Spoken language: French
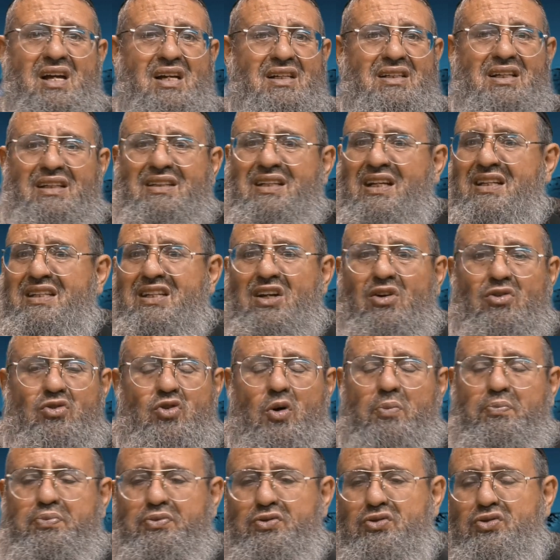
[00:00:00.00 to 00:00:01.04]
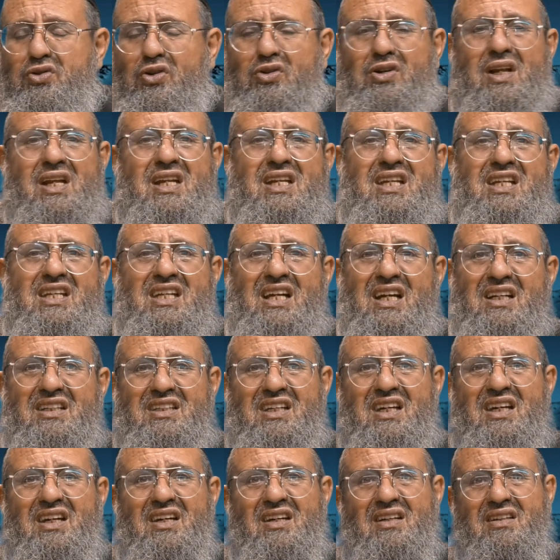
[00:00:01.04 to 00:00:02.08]
Cette année, encore plus dur que l'année
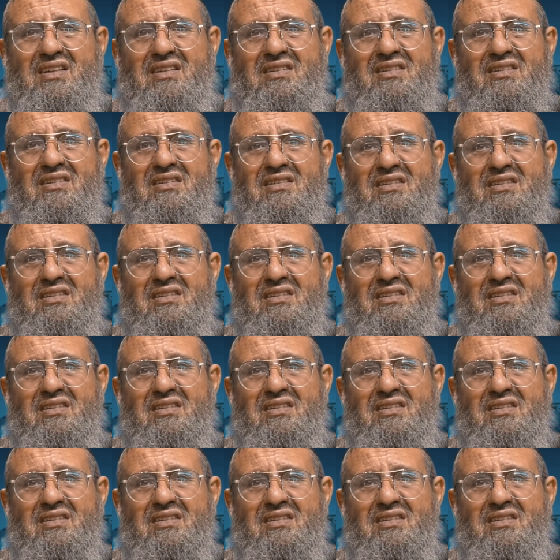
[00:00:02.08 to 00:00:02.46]
dernière.